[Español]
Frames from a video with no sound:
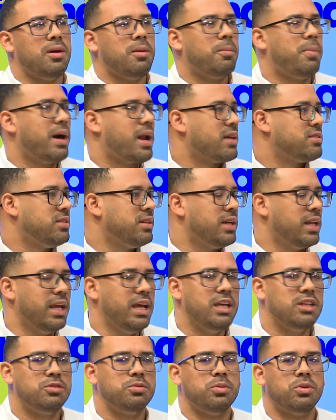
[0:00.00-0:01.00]
para
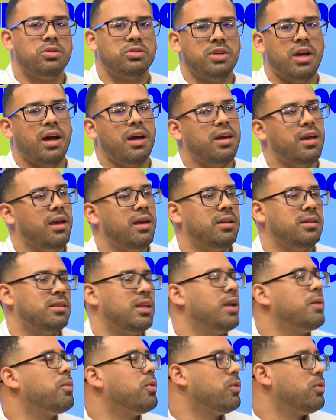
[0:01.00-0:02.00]
ciclismo, o sea que
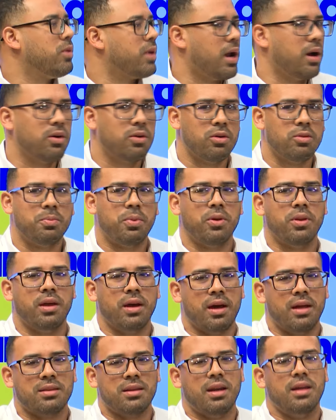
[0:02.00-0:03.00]
tenemos un gran grupo
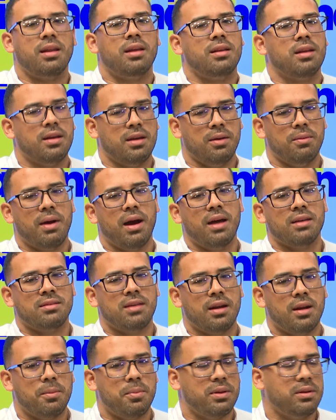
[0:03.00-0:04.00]
de atletas que van a
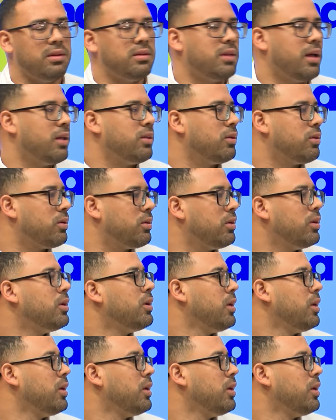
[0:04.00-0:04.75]
estar representándonos